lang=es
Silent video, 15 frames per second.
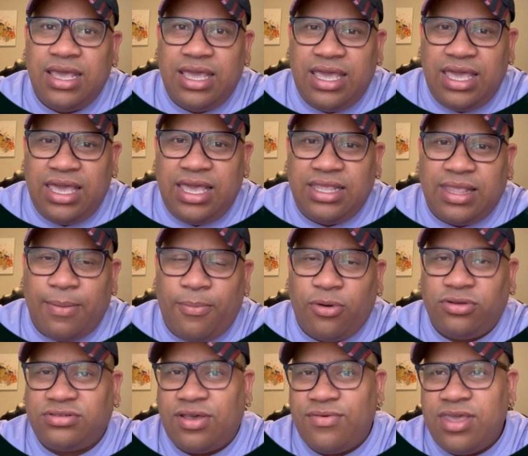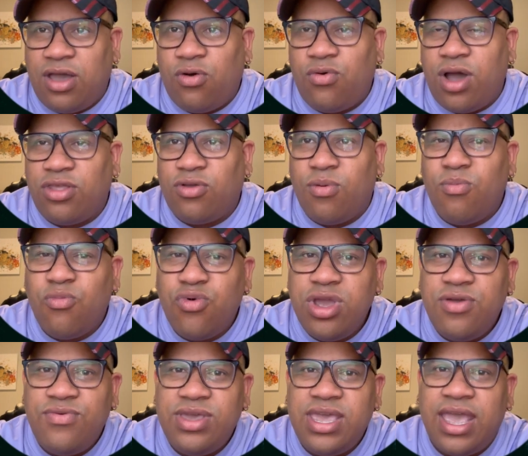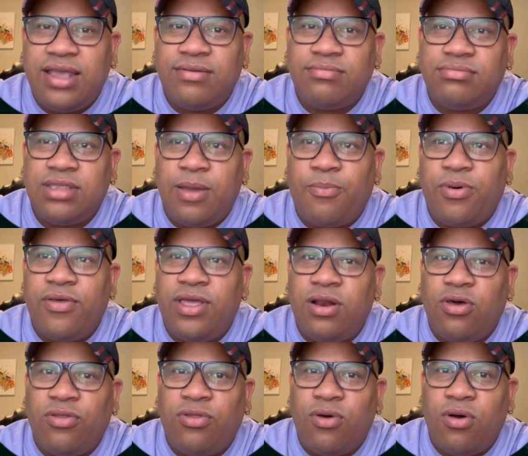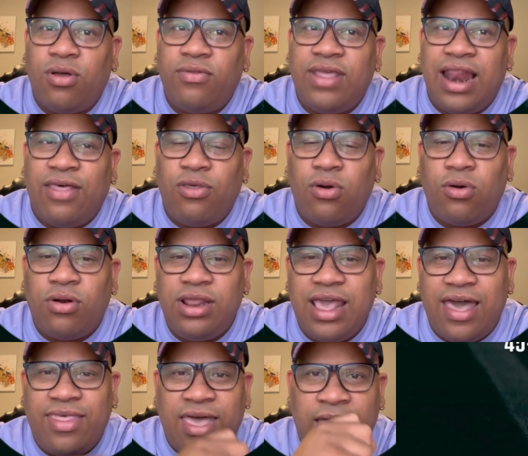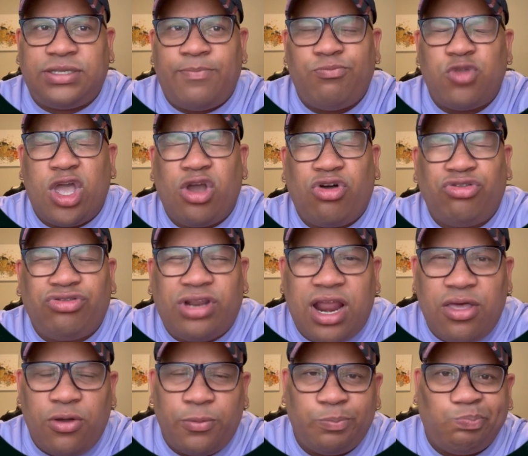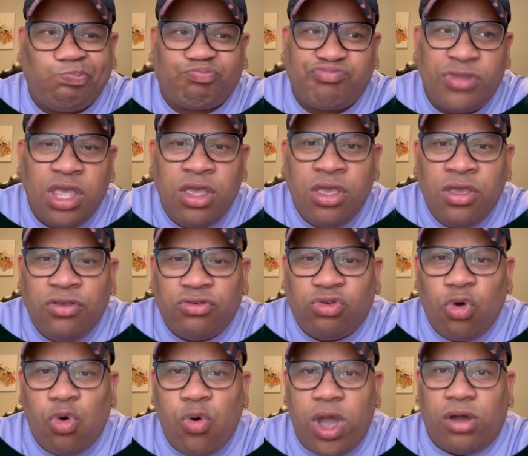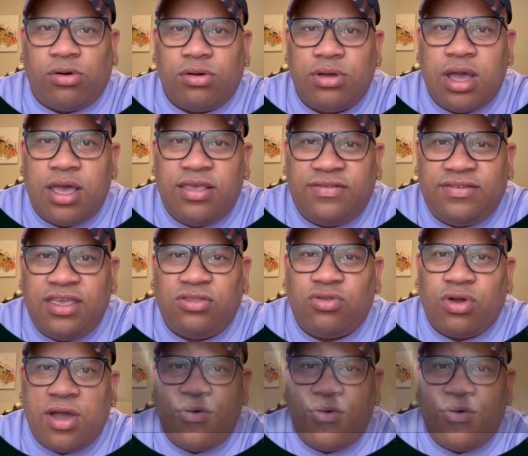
eh, tampoco se había jugado muy bien. Después de, los dos de las dos goleadas no he encontrado su juego. Es cierto que